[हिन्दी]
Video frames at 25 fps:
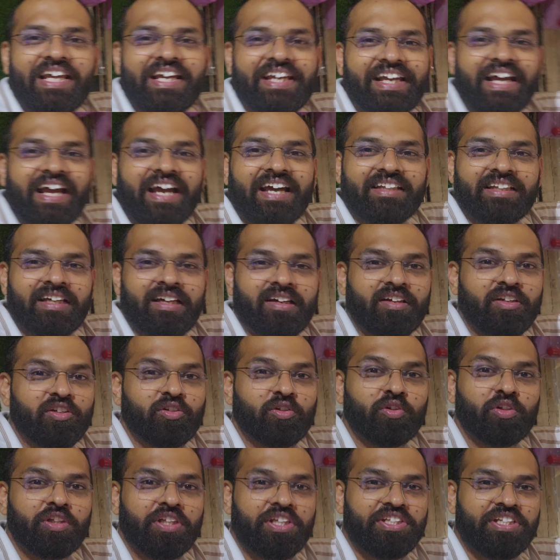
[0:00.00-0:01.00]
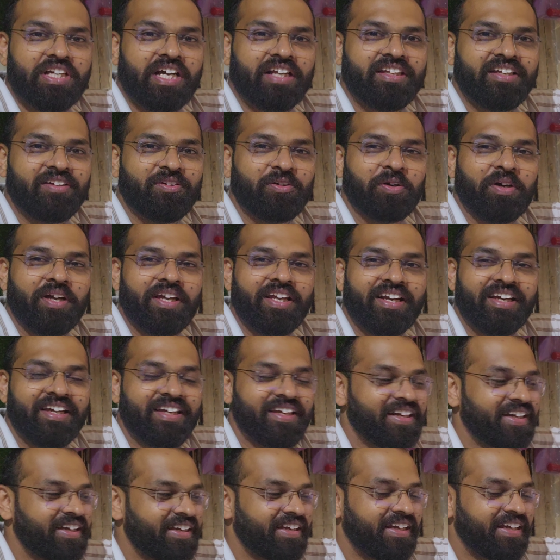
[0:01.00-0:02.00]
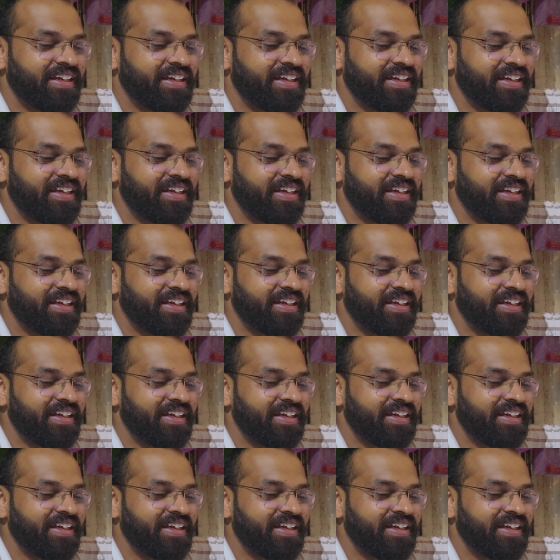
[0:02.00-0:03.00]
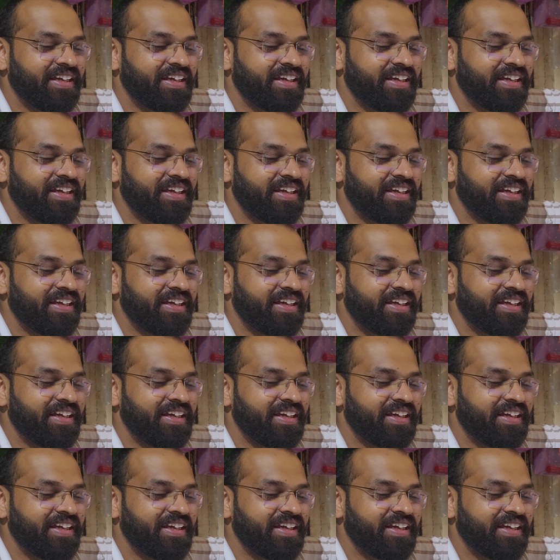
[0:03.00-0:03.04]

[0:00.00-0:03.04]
ही लेके आया था इसको तीन चार दिन हो गए रखे रखे यहाँ पे और